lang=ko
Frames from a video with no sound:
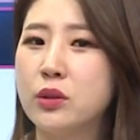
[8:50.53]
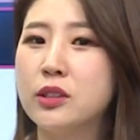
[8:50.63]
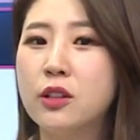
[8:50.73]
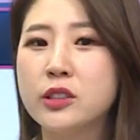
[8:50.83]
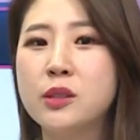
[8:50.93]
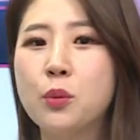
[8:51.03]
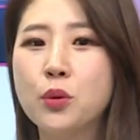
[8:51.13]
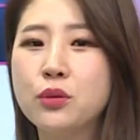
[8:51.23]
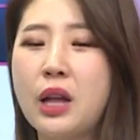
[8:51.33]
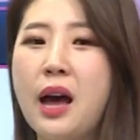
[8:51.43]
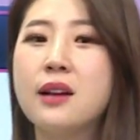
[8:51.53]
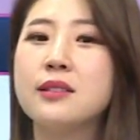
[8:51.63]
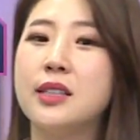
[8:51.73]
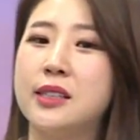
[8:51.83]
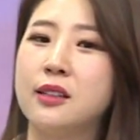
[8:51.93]
그것을 모두 다
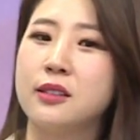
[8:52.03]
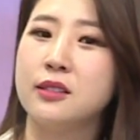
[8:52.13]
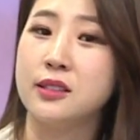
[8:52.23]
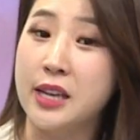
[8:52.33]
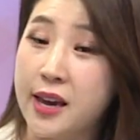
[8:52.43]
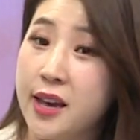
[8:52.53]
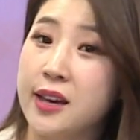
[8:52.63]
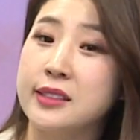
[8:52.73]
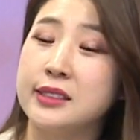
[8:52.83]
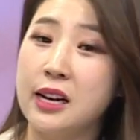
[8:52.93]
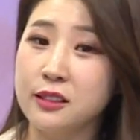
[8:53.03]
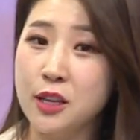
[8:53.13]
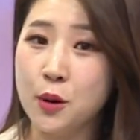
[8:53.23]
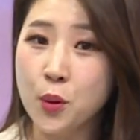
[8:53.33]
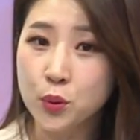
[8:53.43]
제, 상, 제
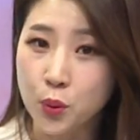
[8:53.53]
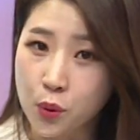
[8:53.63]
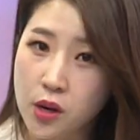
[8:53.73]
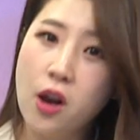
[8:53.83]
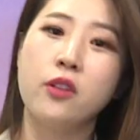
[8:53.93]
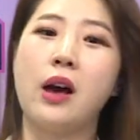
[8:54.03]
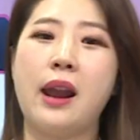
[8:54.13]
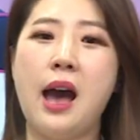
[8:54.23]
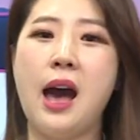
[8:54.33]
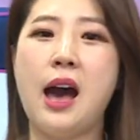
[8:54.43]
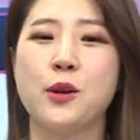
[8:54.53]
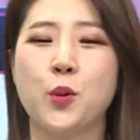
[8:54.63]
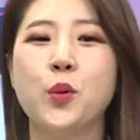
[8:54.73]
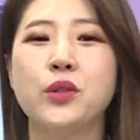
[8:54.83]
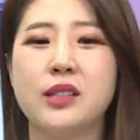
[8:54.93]
상태로 돌려놔라.
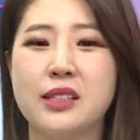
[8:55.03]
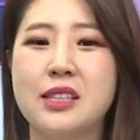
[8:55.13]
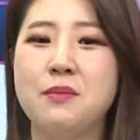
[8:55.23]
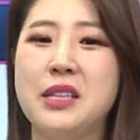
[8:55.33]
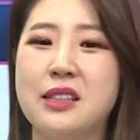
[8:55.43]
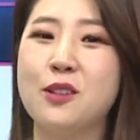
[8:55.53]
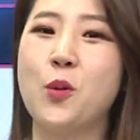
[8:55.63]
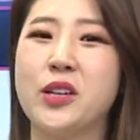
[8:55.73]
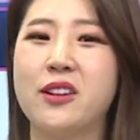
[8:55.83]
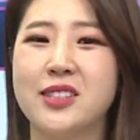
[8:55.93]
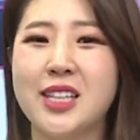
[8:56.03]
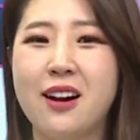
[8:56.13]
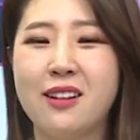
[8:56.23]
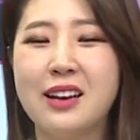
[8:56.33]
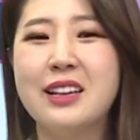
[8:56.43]
이런 느낌이 있는 곡이었죠.
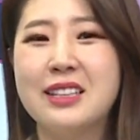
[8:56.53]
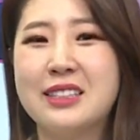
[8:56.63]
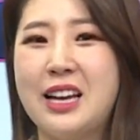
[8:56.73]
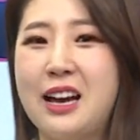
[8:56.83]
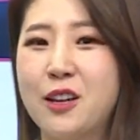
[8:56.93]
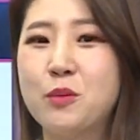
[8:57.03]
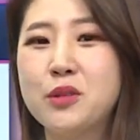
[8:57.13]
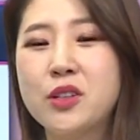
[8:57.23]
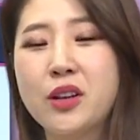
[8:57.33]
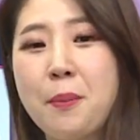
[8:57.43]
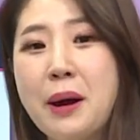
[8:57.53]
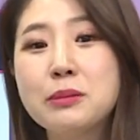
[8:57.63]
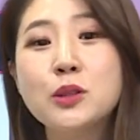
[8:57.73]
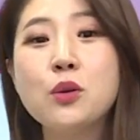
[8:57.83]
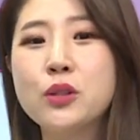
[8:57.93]
자, 여러분 이렇게
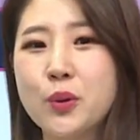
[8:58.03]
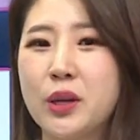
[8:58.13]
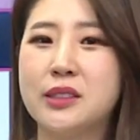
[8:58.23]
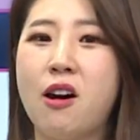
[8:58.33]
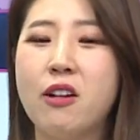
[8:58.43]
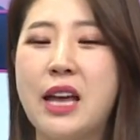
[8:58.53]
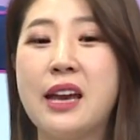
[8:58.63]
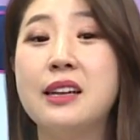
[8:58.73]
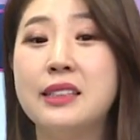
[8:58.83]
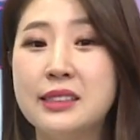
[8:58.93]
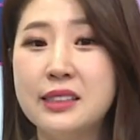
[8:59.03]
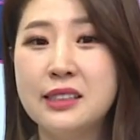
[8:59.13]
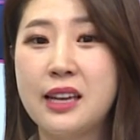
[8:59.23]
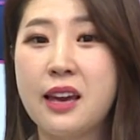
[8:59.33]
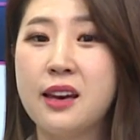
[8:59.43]
팝송을 통해서 나의
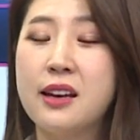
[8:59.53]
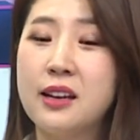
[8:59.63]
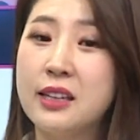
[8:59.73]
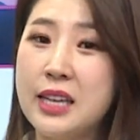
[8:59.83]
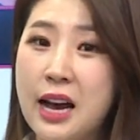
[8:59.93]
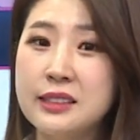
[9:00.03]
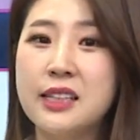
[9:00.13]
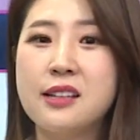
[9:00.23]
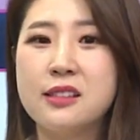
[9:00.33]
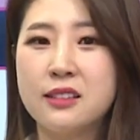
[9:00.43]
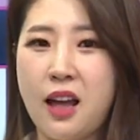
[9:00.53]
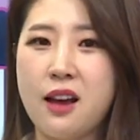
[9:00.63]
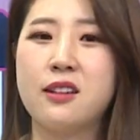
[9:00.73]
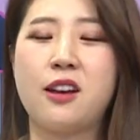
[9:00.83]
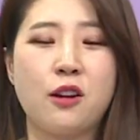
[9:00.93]
리스닝의 향상을
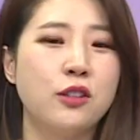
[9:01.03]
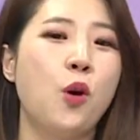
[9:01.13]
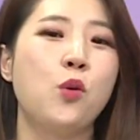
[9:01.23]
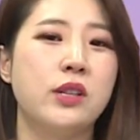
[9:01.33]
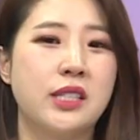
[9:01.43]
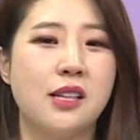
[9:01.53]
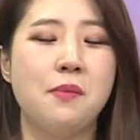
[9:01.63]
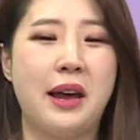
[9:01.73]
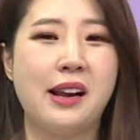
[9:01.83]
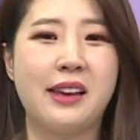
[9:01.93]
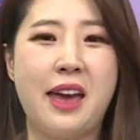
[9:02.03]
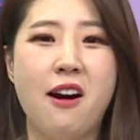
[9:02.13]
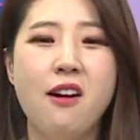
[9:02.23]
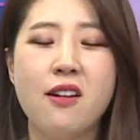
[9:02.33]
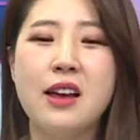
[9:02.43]
딱 이렇게 끌어올리시길
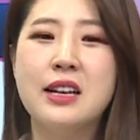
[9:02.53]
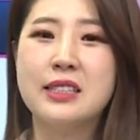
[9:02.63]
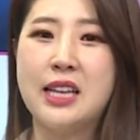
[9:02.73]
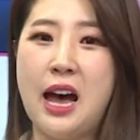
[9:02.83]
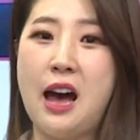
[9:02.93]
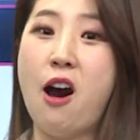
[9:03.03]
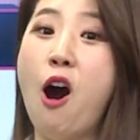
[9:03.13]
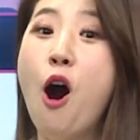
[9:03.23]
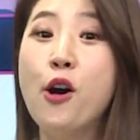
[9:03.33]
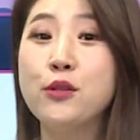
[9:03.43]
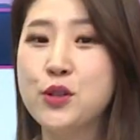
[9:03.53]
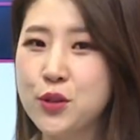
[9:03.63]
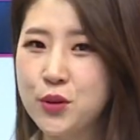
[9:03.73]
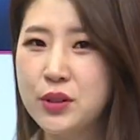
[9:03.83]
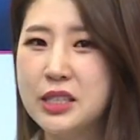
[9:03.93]
바랄게요. 자,
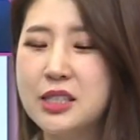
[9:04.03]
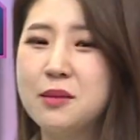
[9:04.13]
undo 잊지